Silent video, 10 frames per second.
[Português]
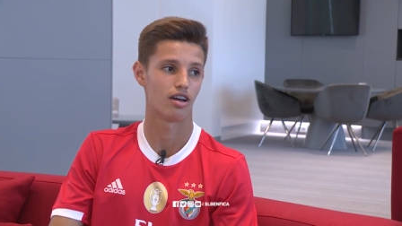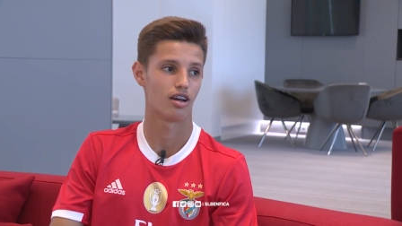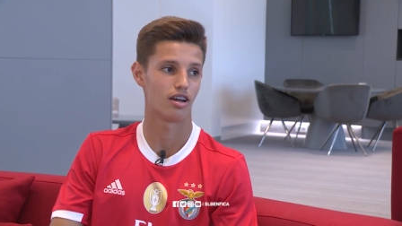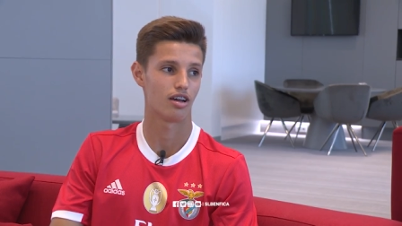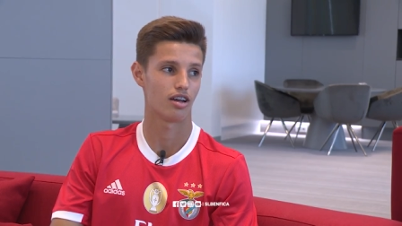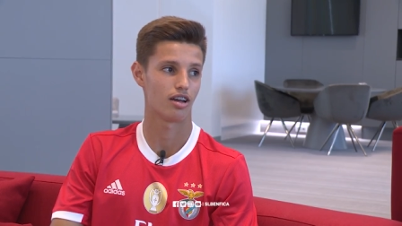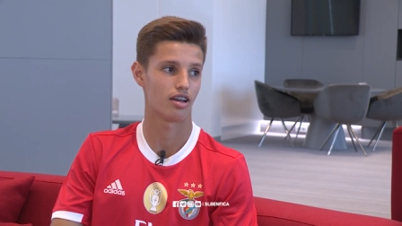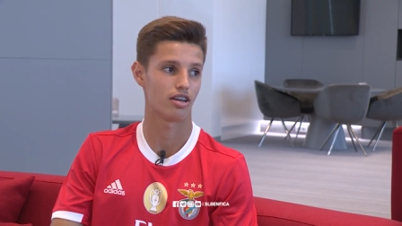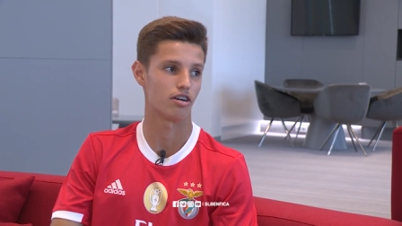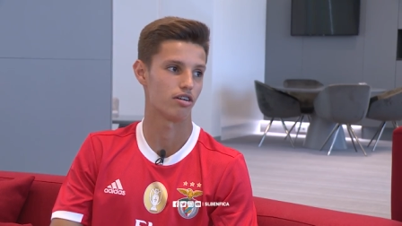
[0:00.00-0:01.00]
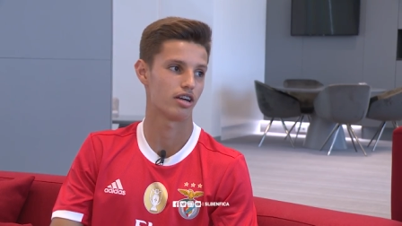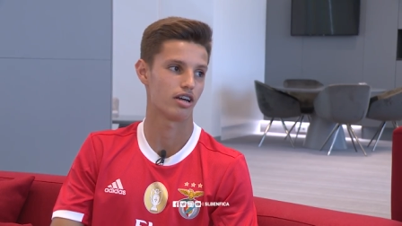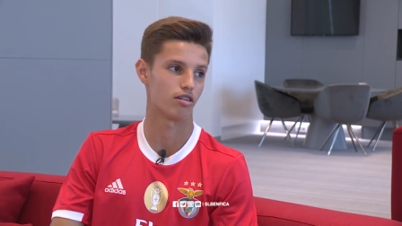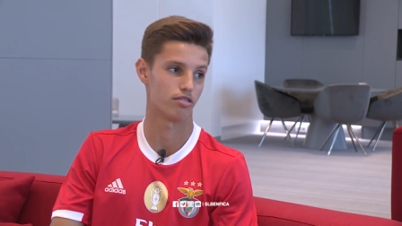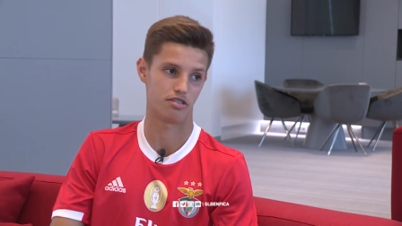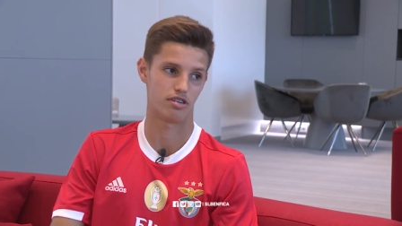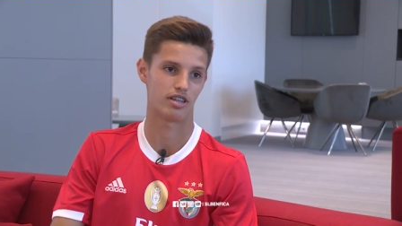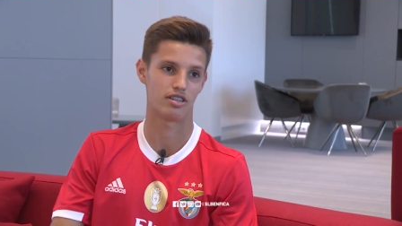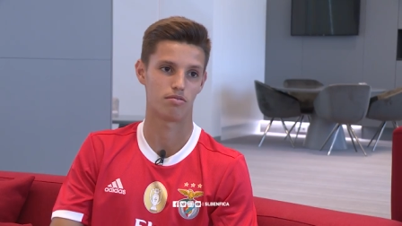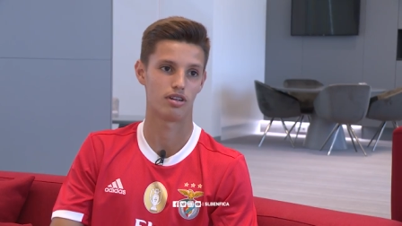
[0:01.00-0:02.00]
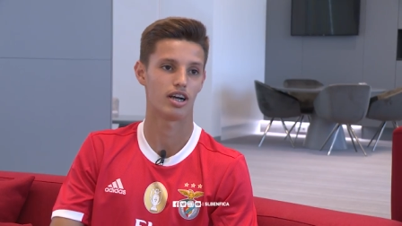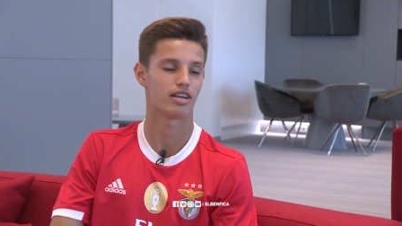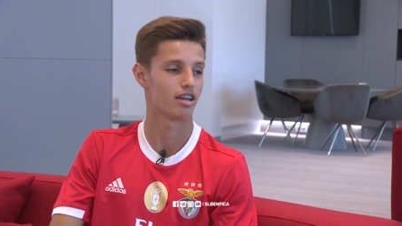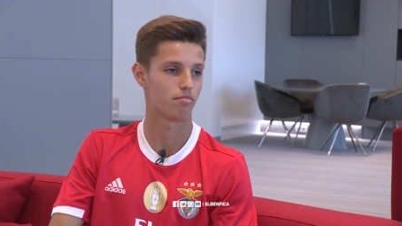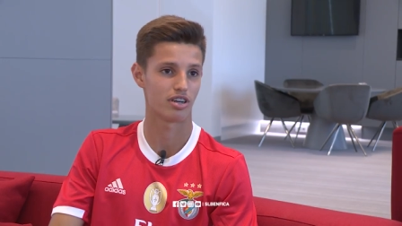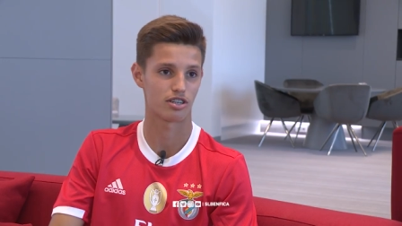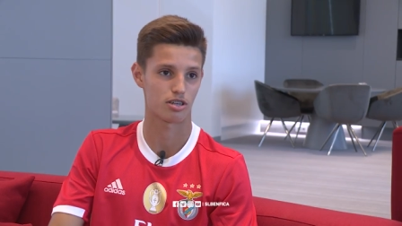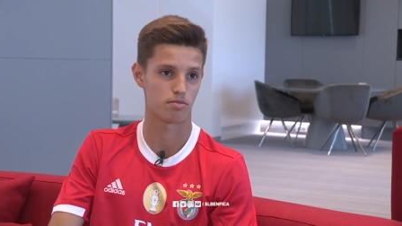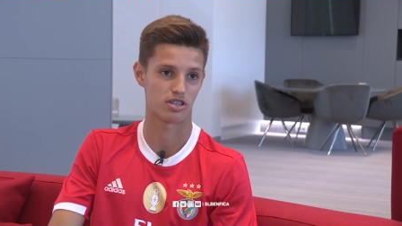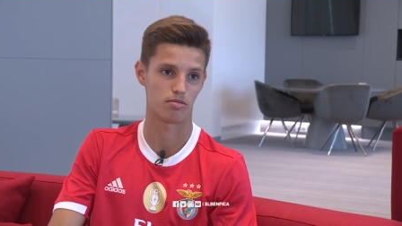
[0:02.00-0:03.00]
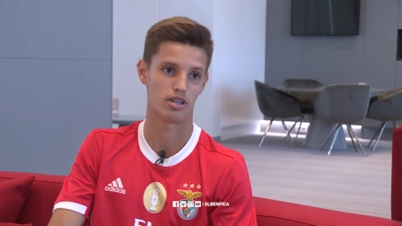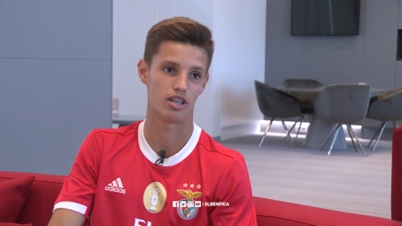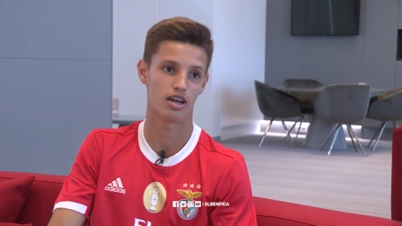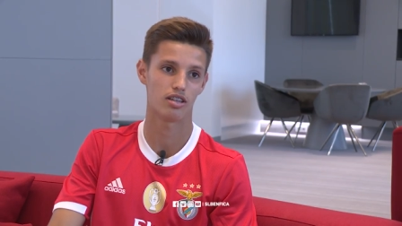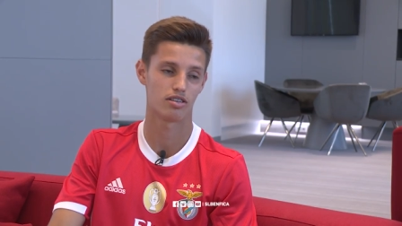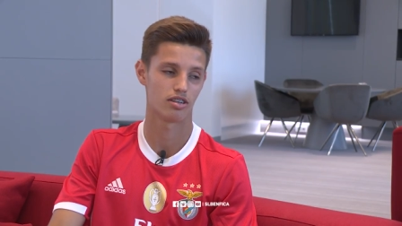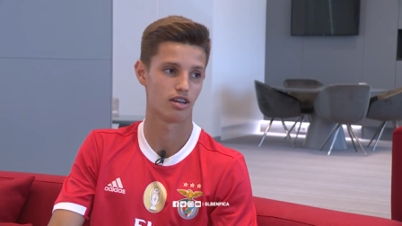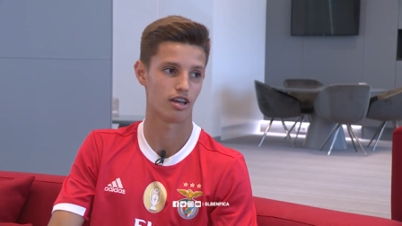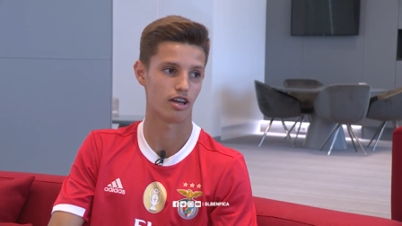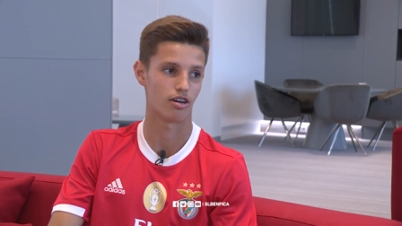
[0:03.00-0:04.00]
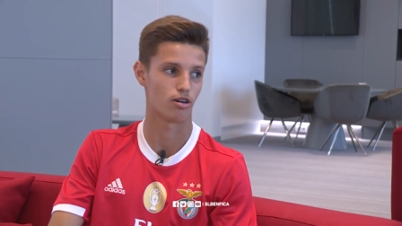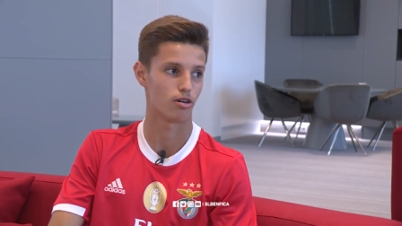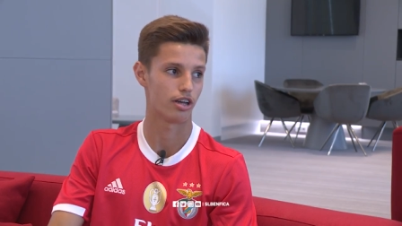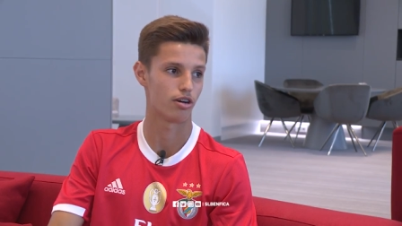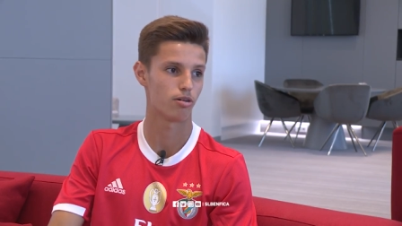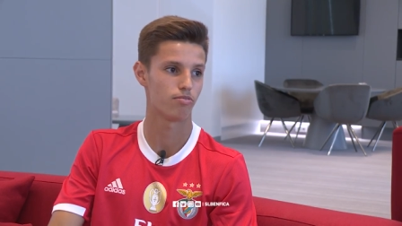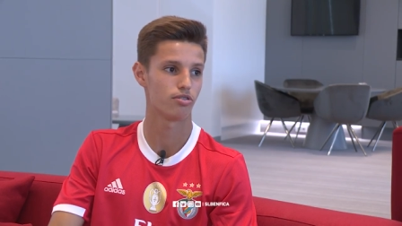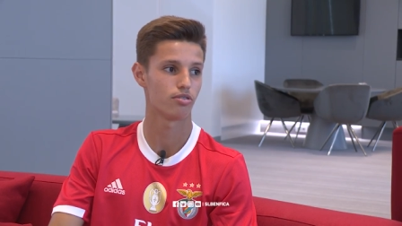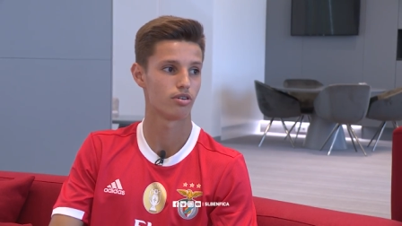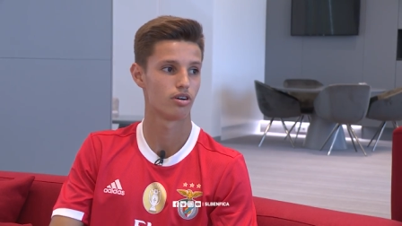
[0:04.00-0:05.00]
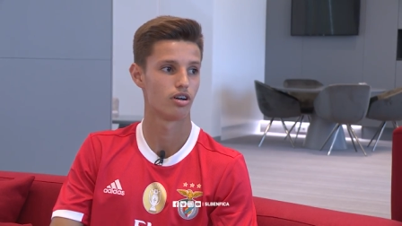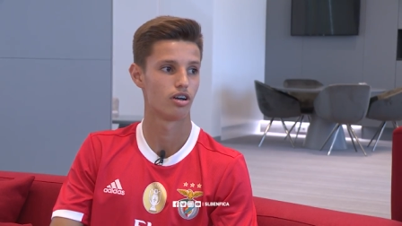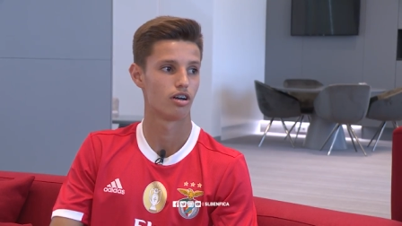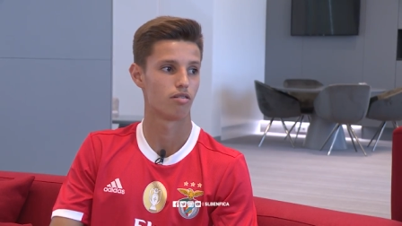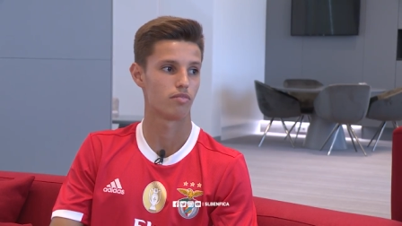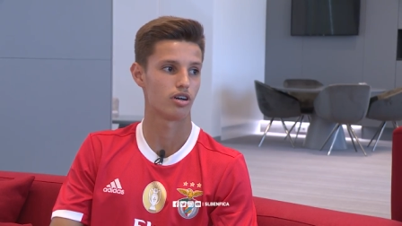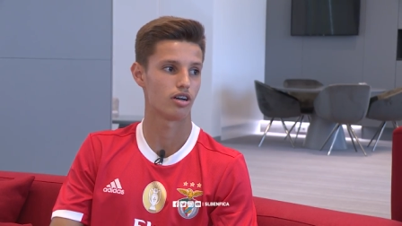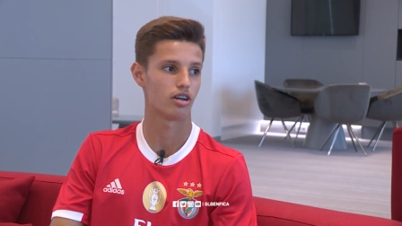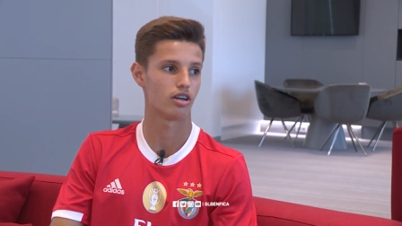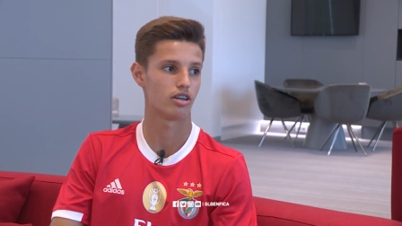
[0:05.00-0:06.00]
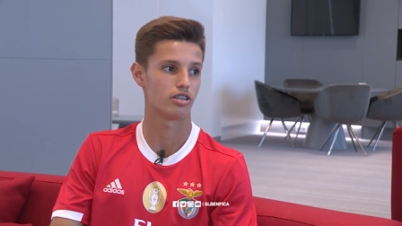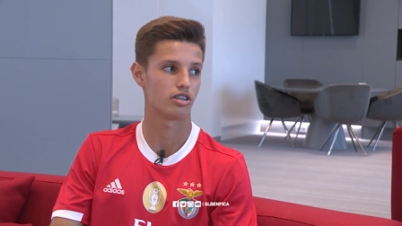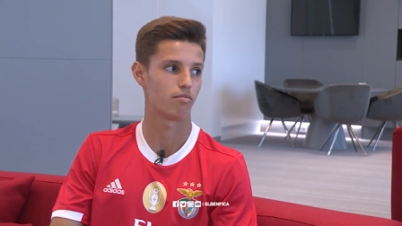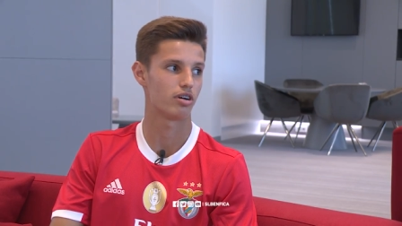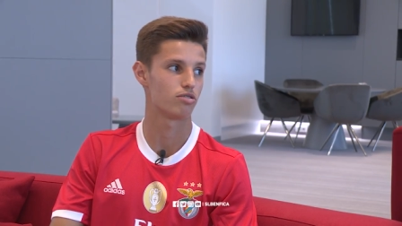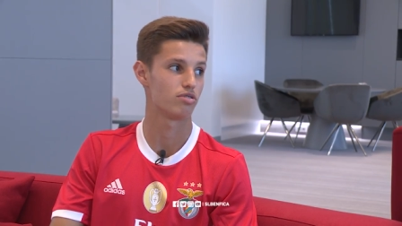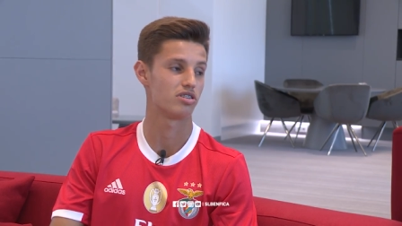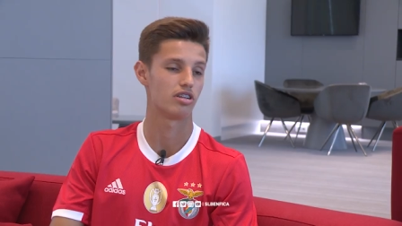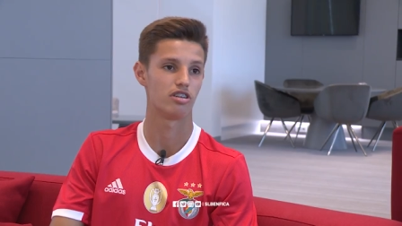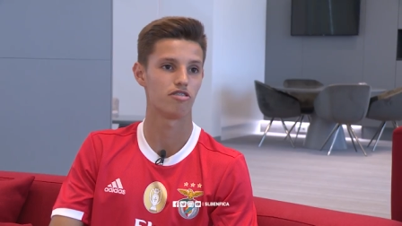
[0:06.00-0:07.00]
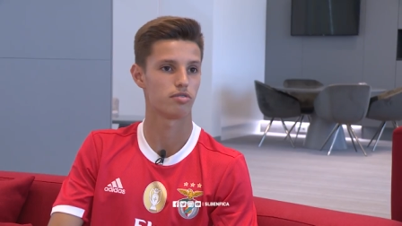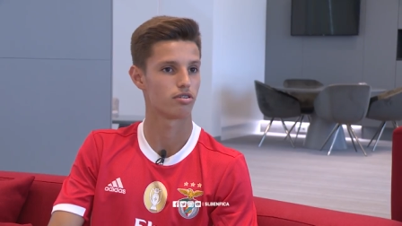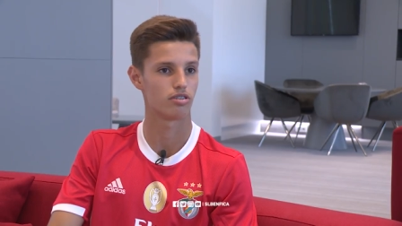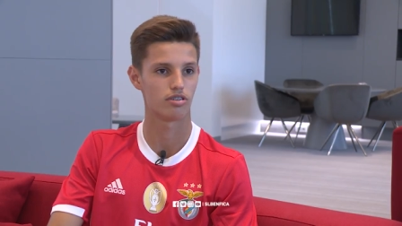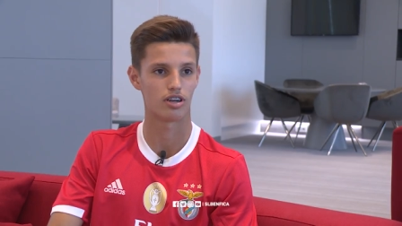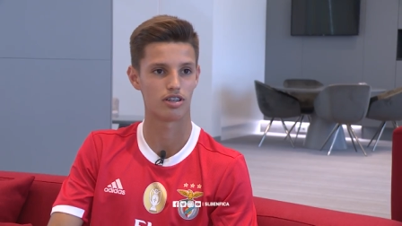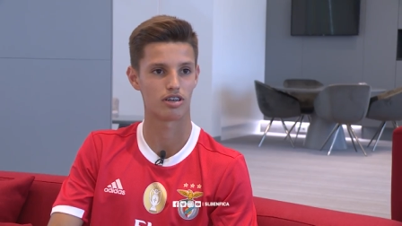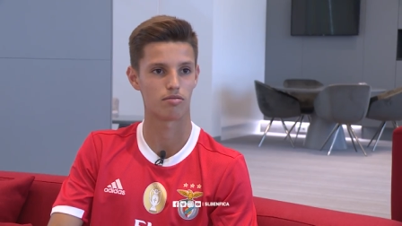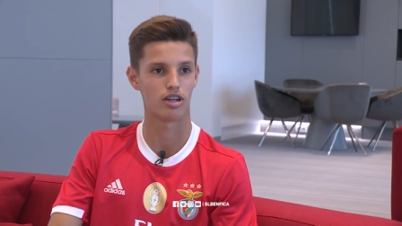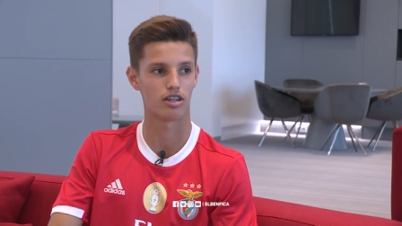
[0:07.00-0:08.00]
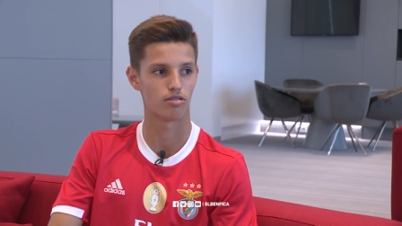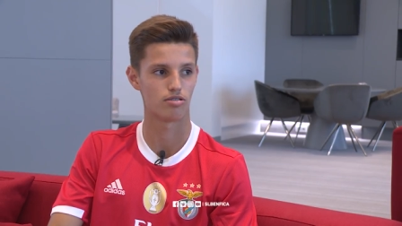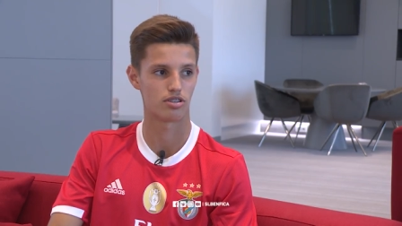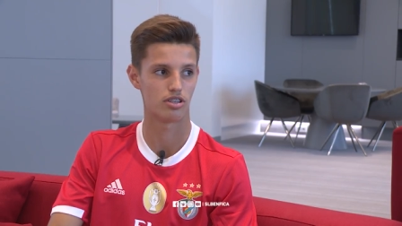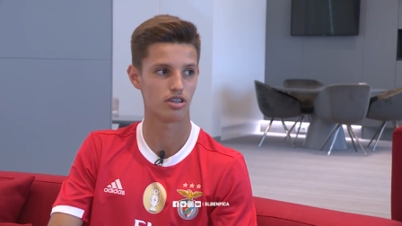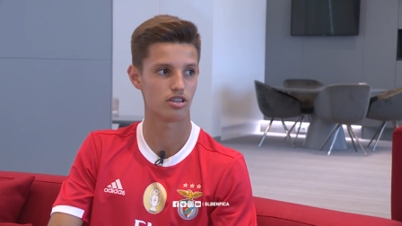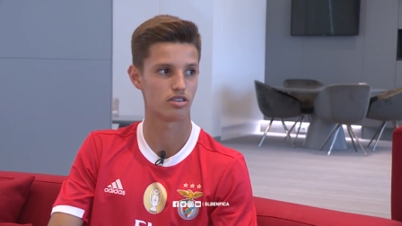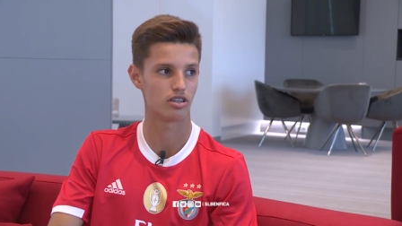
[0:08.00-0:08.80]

Uh, e agora é continuar a trabalhar, dar mais responsabilidade, é, é, óbvio, mas é mais um incentivo para continuar a trabalhar todos os dias